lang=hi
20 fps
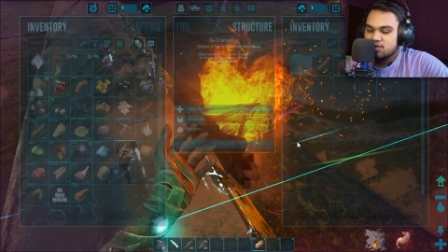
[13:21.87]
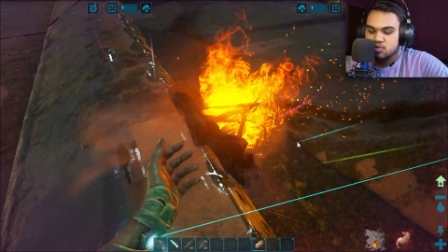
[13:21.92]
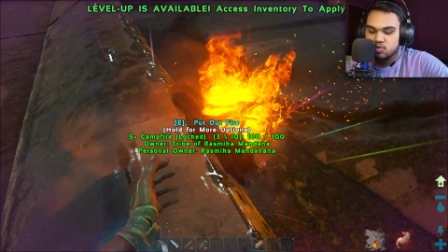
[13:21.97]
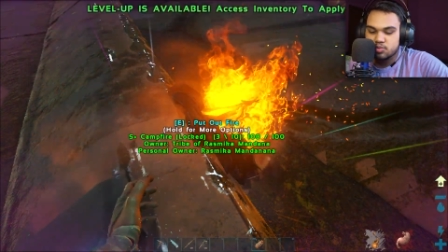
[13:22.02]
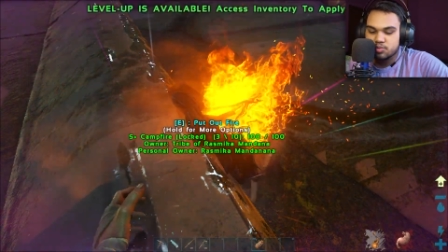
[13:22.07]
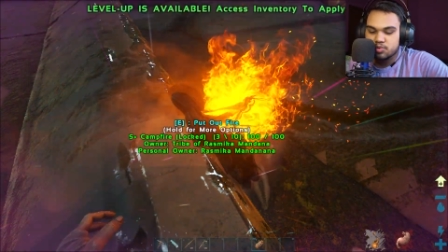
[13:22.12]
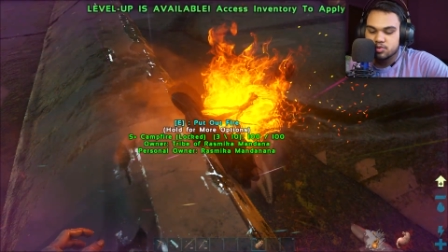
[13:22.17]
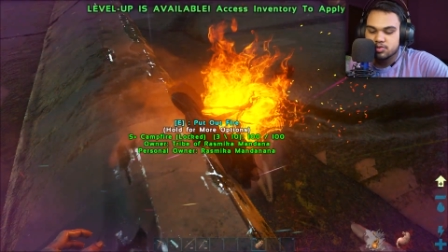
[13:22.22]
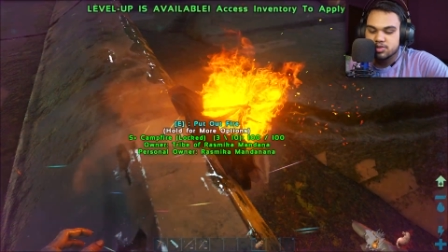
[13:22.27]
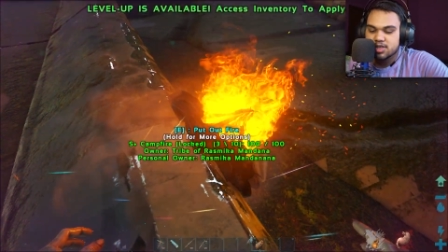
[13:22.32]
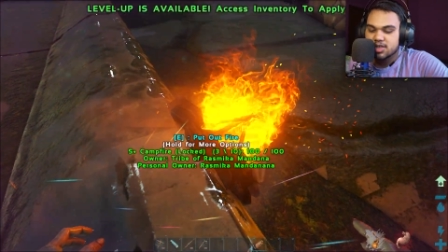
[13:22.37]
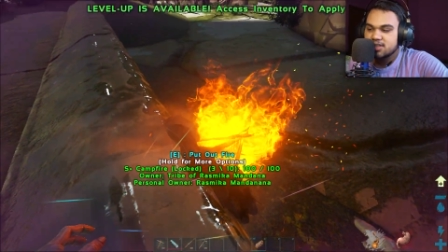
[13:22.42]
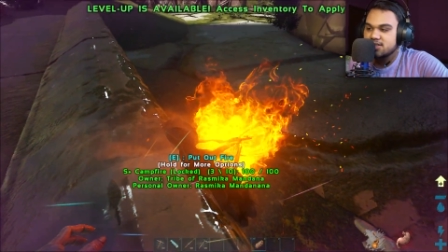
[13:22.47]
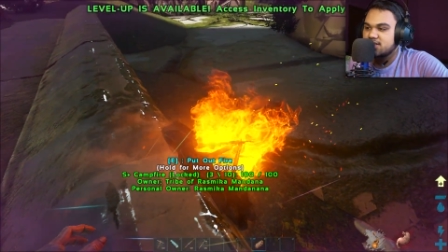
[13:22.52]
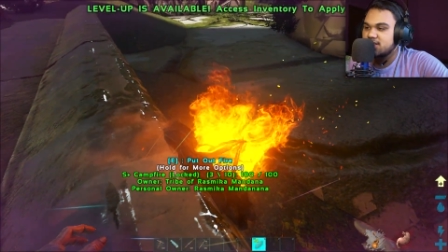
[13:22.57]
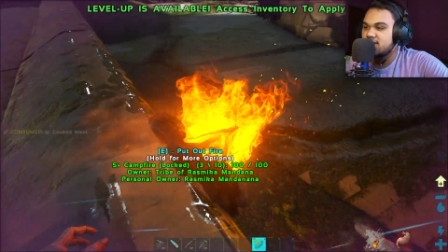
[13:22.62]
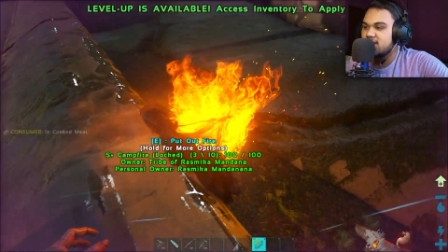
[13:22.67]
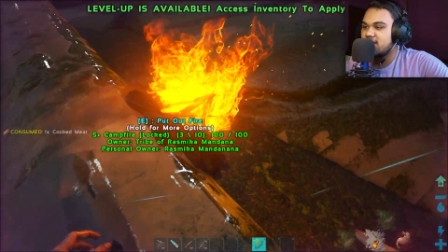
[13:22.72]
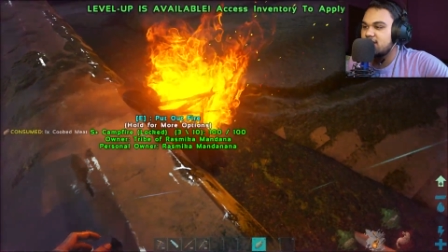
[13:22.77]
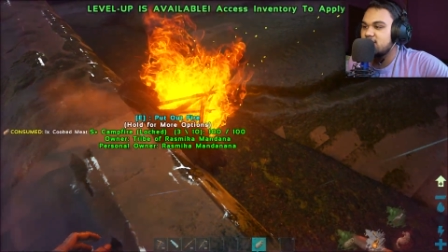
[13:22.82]
चुप हो जा
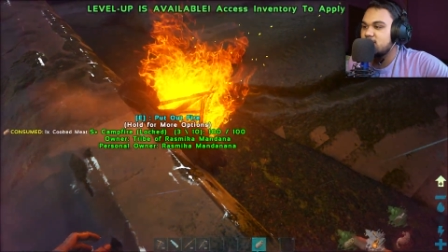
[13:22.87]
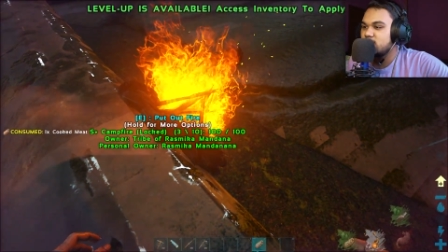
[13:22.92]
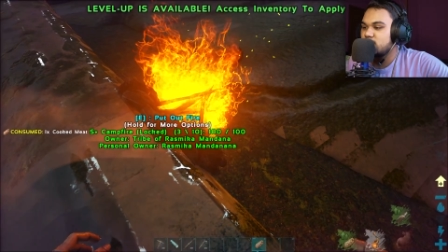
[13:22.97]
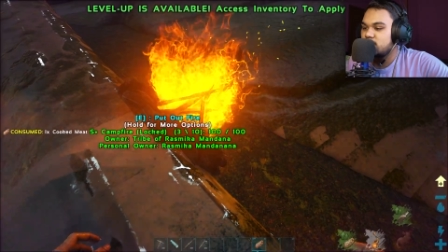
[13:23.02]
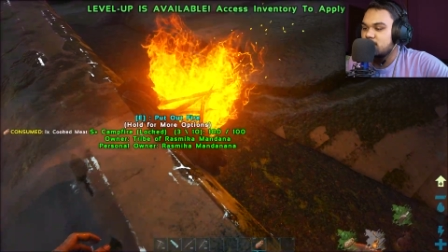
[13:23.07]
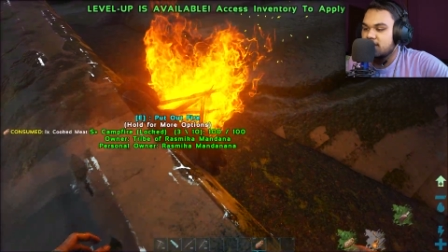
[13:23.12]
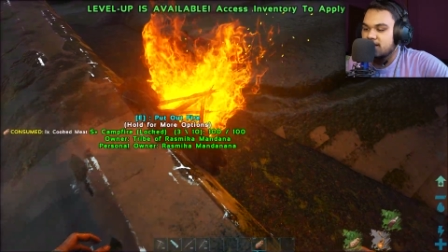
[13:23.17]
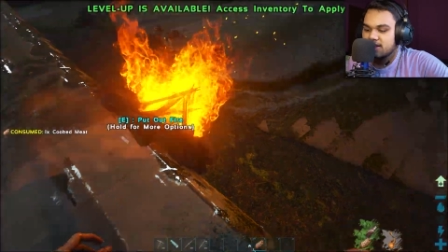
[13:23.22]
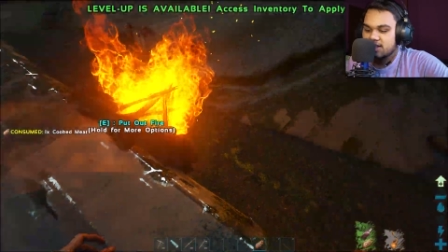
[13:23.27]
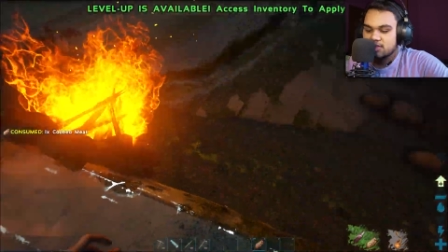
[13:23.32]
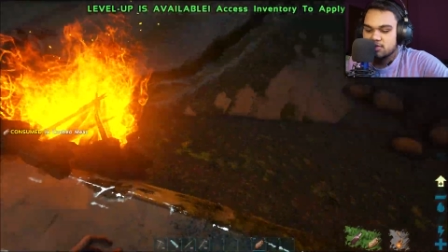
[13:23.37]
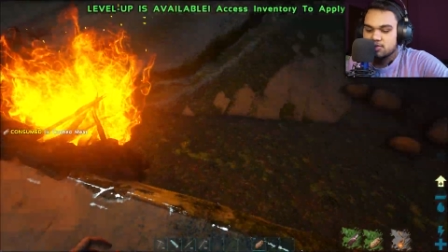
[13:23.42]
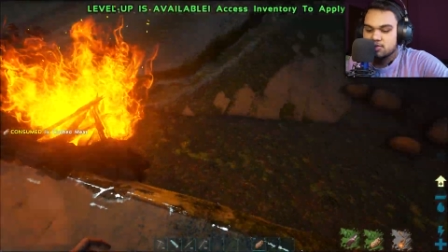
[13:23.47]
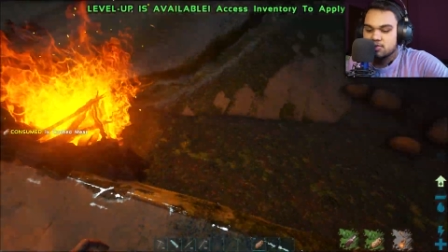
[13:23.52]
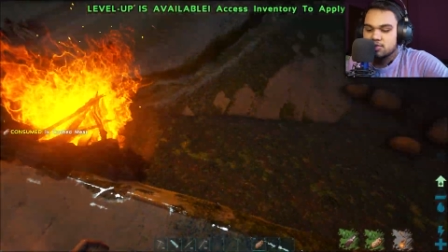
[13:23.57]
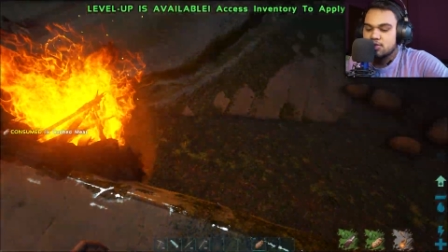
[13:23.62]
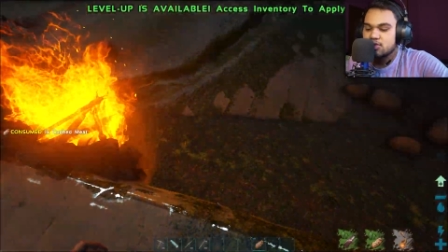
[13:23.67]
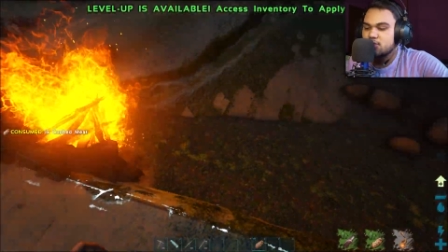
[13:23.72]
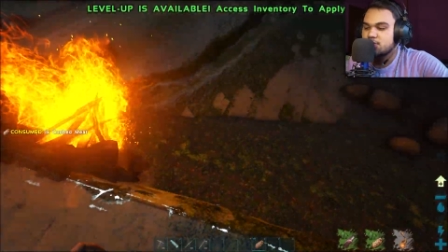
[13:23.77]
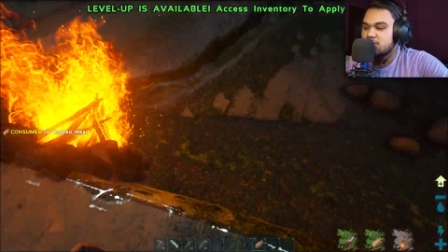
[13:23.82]
चिल्ला क्यों रहा है
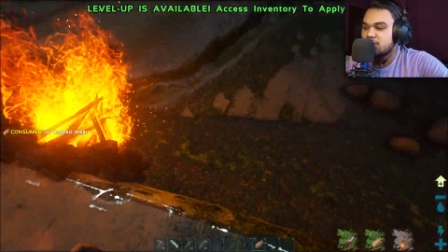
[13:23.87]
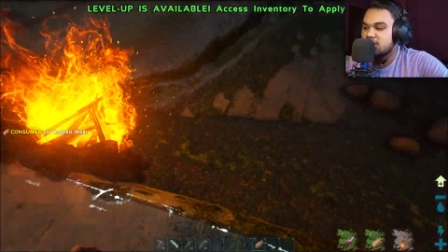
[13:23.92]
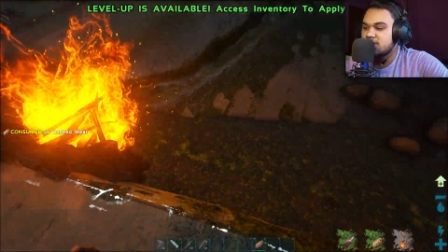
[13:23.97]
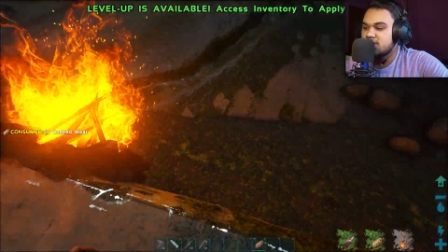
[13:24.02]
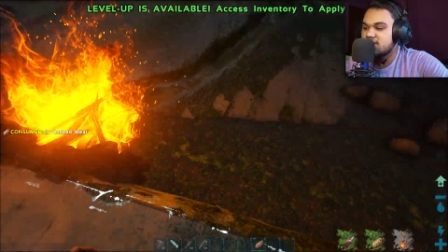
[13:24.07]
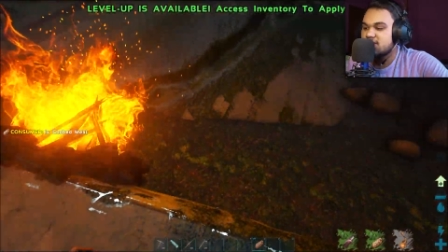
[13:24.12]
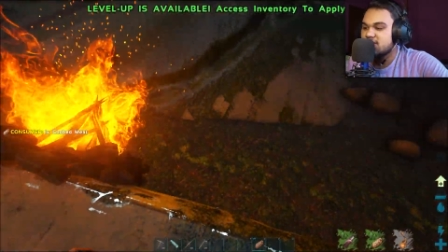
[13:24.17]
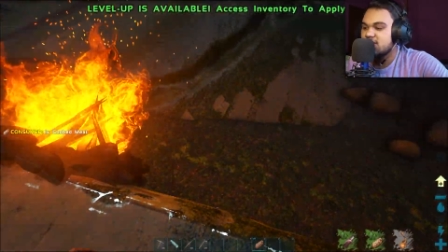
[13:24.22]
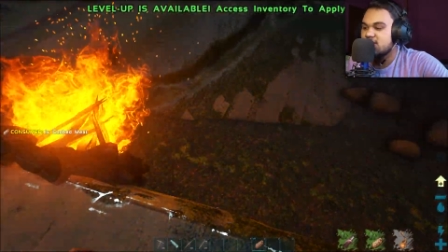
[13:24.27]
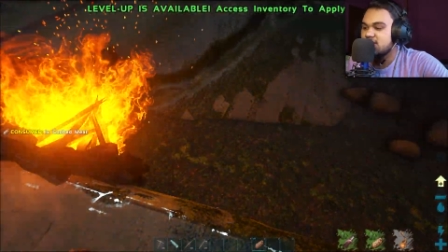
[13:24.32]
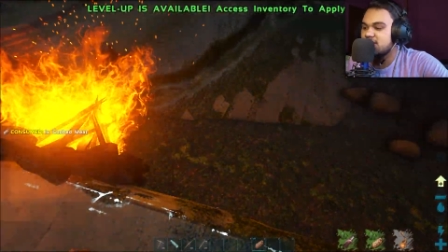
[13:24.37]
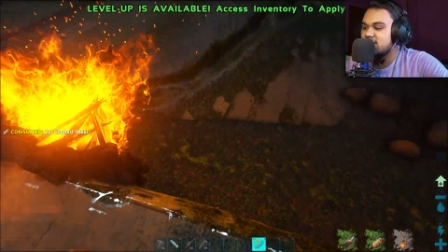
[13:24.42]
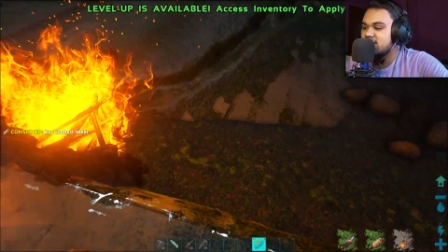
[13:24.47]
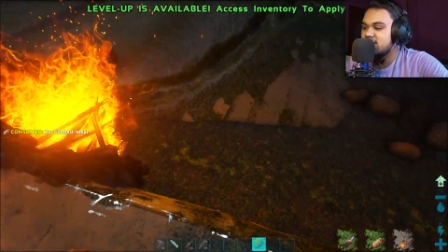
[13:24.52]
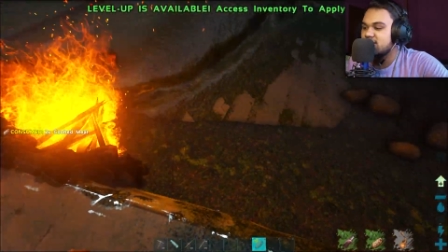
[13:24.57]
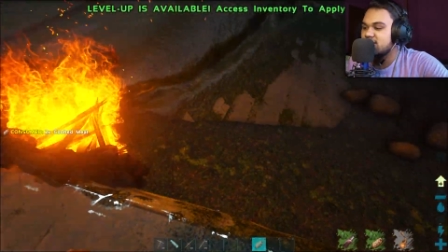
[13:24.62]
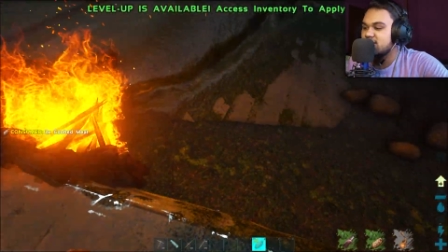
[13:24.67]
कौन परेशान कर रहा